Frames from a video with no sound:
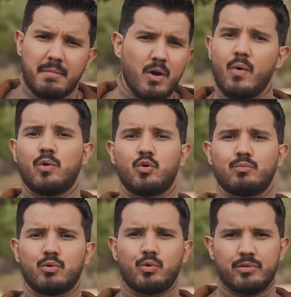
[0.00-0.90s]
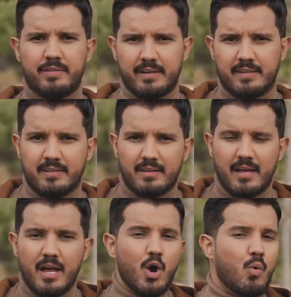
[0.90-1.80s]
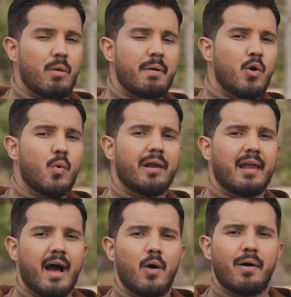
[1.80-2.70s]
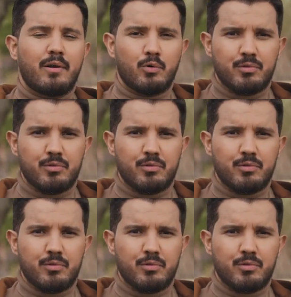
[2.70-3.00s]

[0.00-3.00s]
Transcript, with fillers: ما هو الحب العذري وما هو الهوى